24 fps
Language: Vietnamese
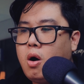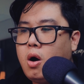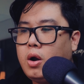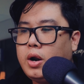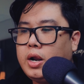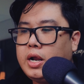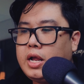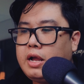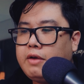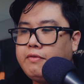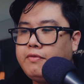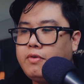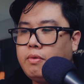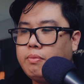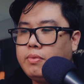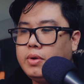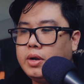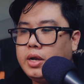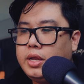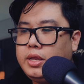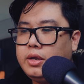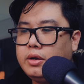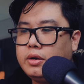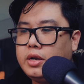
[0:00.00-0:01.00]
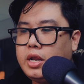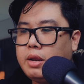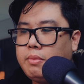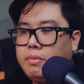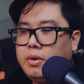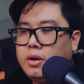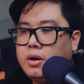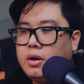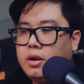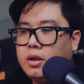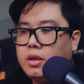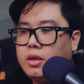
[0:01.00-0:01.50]
họ đã khắc phục được cái nhược điểm
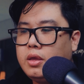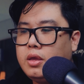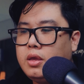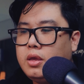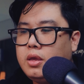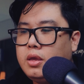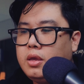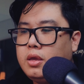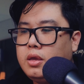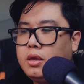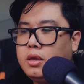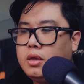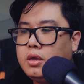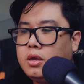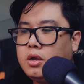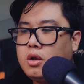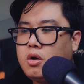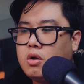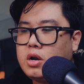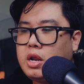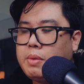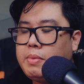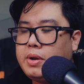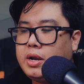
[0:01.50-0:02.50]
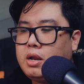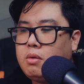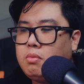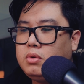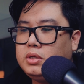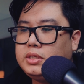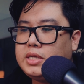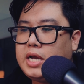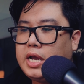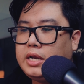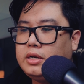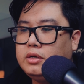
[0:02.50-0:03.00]
này rồi. Con này mình không
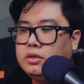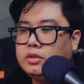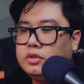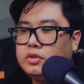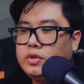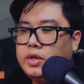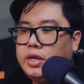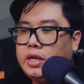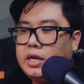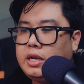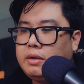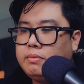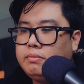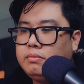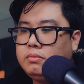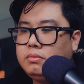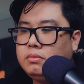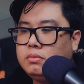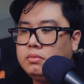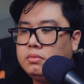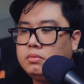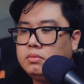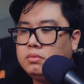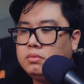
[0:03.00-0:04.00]
có xài thường xuyên lắm.